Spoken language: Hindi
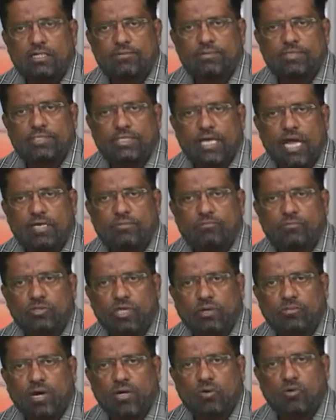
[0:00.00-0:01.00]
से भी ज्यादा
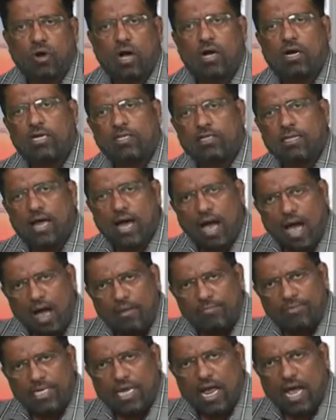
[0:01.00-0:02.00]
मुसलमानों का कत्ले
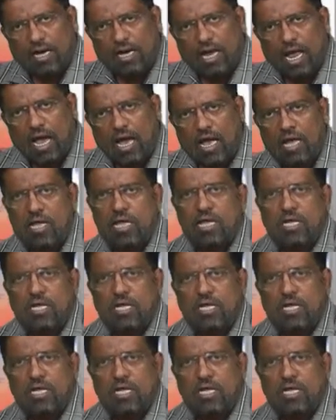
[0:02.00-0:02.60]
आम किया गया